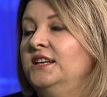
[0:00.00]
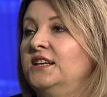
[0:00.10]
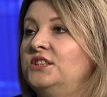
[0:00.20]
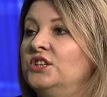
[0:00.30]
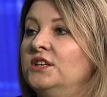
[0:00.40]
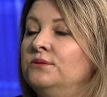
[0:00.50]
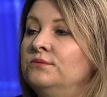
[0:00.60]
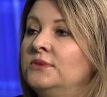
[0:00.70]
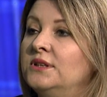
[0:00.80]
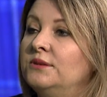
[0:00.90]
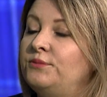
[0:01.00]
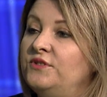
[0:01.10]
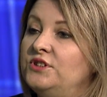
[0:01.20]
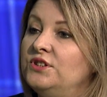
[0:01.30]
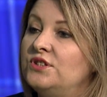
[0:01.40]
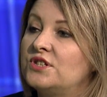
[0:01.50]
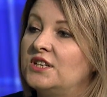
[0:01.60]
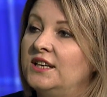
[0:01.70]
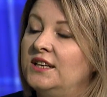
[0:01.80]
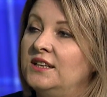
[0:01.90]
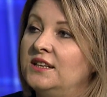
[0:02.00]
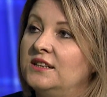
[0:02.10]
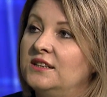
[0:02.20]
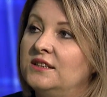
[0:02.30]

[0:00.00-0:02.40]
Ja chciałam powiedzieć, że